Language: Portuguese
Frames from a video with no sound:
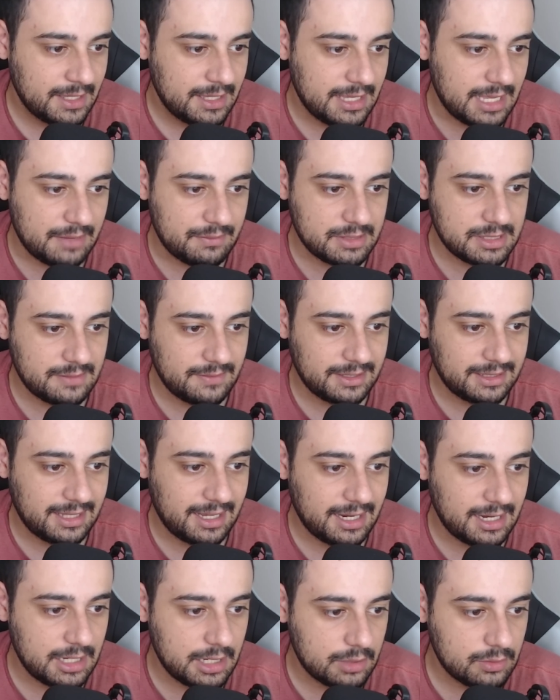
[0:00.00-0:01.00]
e aí você vai estar
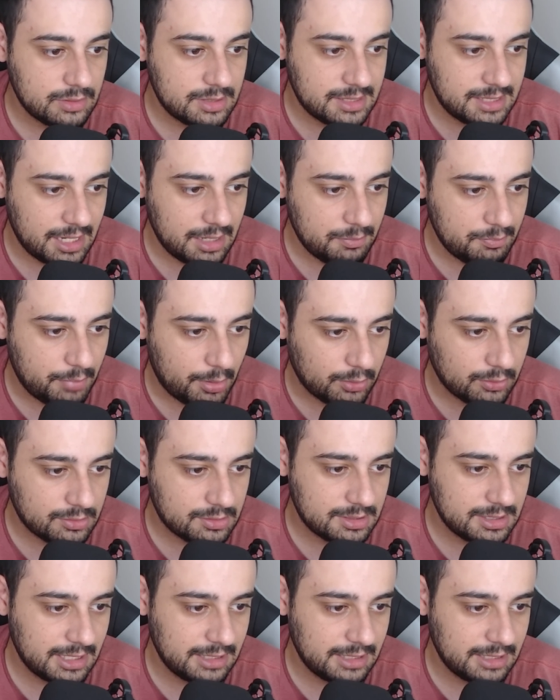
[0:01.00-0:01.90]
tá ganhando 100 pontos.